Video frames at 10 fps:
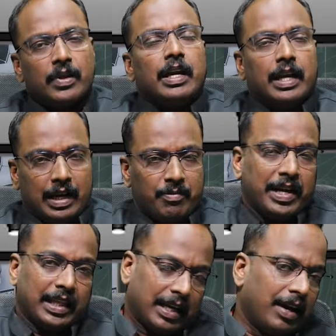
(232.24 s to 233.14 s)

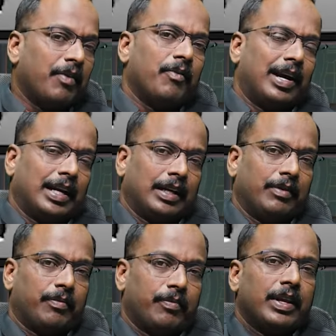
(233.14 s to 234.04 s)
நம்பிக்கை தான் வாழ்க்கை
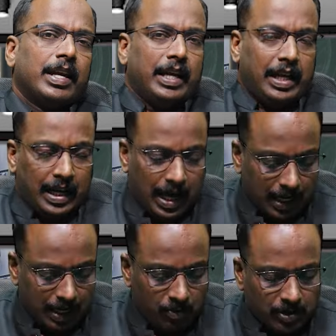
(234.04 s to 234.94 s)

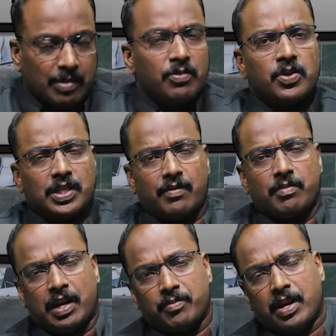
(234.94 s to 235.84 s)
நாங்கள் ஒரு சமூக சேவை
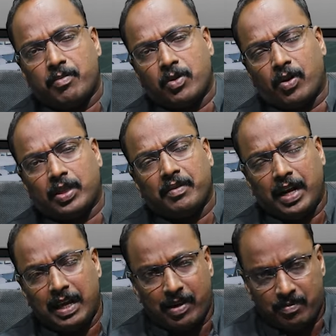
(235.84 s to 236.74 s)
மனப்பான்மையோட தான்
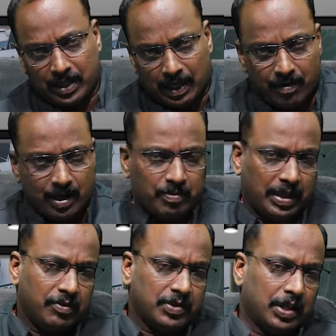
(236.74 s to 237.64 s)
வேலைவாய்ப்பு தகவல்களை
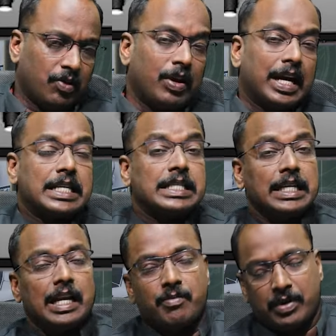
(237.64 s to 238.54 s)
பதிவு செய்கிறோம் கடைசி
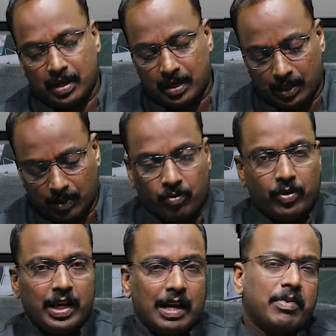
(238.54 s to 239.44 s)
கிராமங்களில்
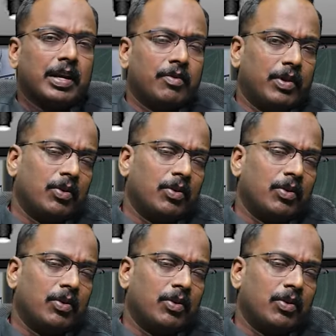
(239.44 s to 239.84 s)
இருக்கக்கூடிய நபர்கள் வரைக்கும்